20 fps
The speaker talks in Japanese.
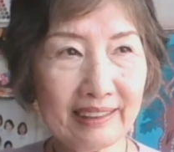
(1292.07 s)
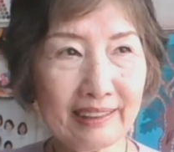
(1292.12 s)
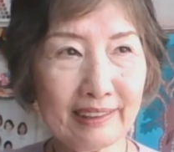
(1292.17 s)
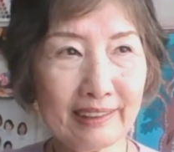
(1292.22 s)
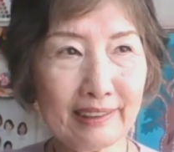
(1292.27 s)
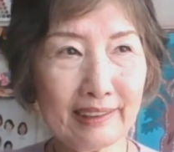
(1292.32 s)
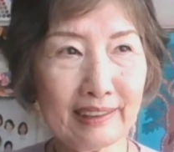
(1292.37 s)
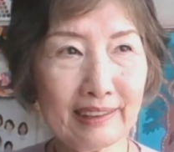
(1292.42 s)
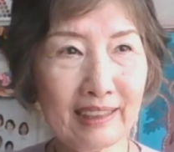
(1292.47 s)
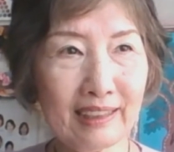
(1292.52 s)

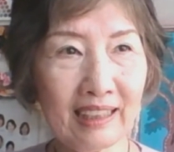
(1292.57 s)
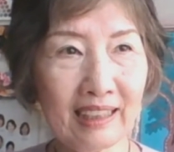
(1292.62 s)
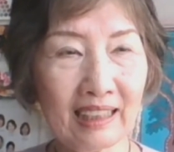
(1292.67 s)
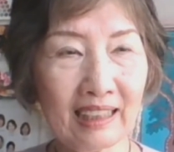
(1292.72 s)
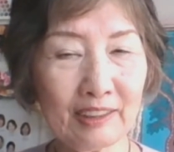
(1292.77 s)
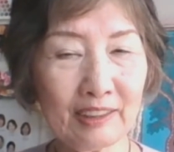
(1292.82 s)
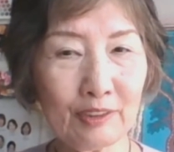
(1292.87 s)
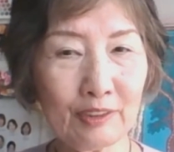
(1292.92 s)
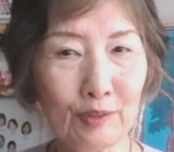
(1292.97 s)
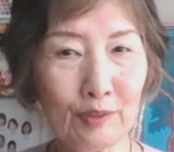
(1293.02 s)
くいから
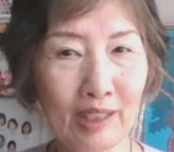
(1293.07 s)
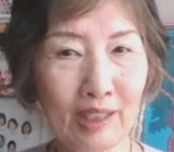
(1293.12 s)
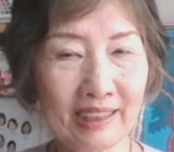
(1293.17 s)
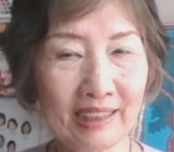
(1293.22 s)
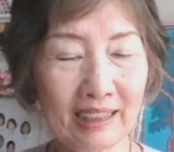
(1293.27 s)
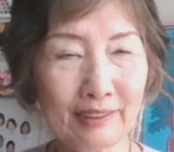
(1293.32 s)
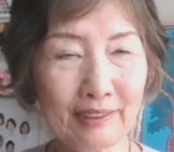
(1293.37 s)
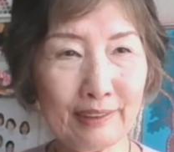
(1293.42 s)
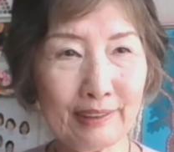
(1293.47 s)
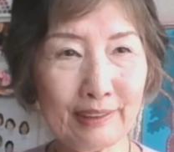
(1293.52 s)
しょうが
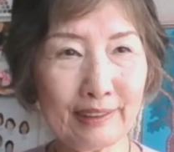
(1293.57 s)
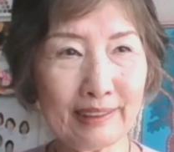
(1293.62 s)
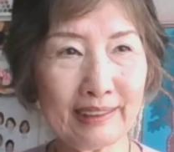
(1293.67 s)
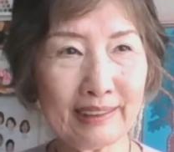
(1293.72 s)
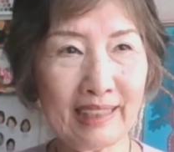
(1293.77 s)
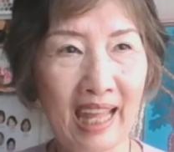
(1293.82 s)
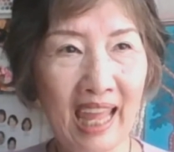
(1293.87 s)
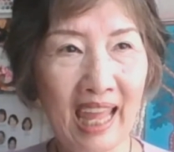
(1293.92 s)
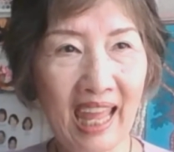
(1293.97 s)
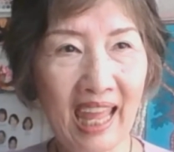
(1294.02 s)
なくっ
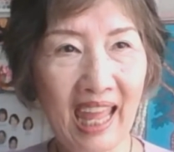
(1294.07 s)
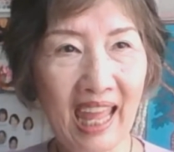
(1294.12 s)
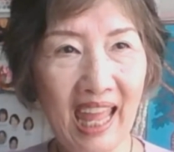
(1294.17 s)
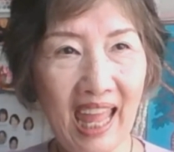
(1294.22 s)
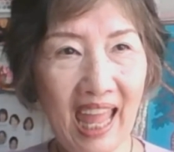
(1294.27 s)
て、